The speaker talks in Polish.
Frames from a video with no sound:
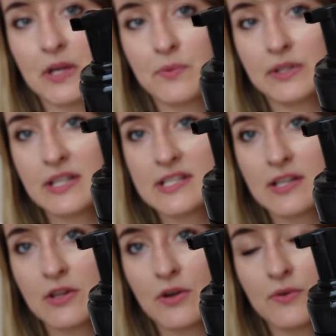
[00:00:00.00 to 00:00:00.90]
nakłada
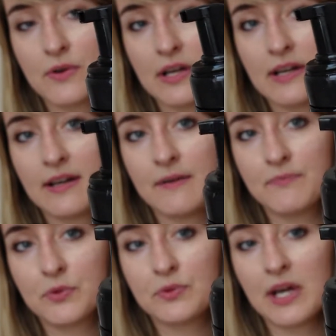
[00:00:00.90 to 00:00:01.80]
się nią
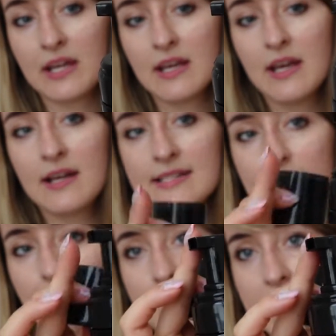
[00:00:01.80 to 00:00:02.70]
tutaj za
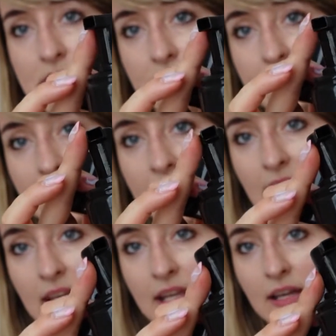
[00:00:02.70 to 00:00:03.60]
pomocą
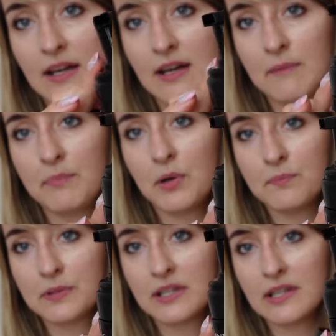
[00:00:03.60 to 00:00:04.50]
takiej
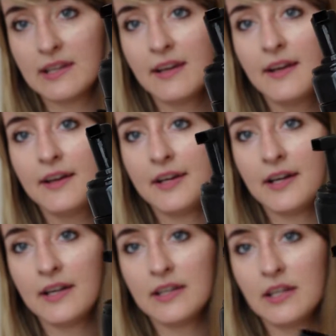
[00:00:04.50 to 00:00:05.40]
pompki
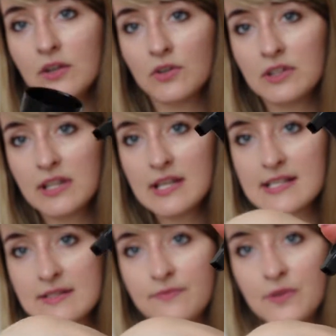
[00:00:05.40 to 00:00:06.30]
i on
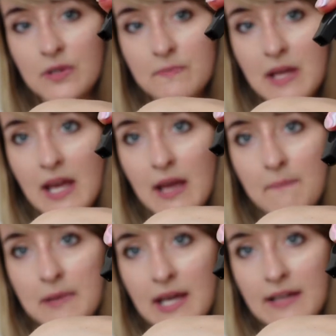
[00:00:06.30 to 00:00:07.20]
jest w formie
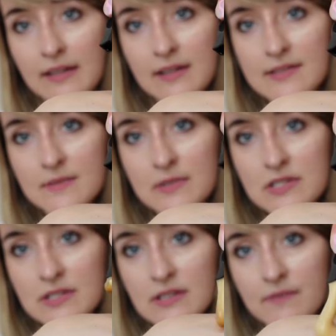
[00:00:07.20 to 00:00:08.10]
pianki.
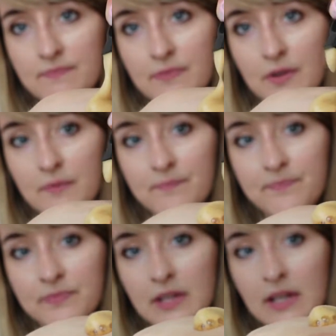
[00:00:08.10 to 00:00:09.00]
Zobaczcie
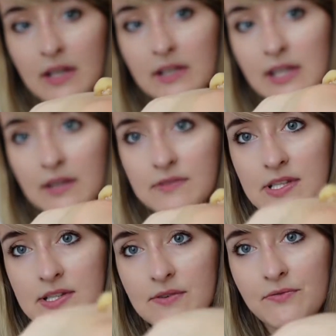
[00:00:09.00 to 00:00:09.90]
jak
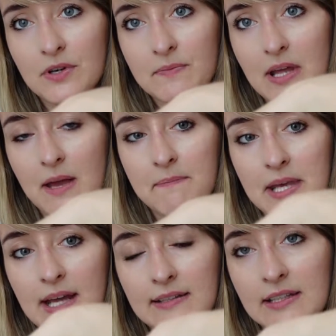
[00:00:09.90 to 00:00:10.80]
widzicie w formie
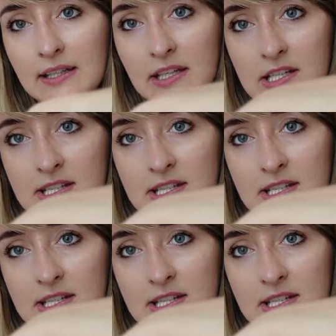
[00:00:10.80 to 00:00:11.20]
pianki i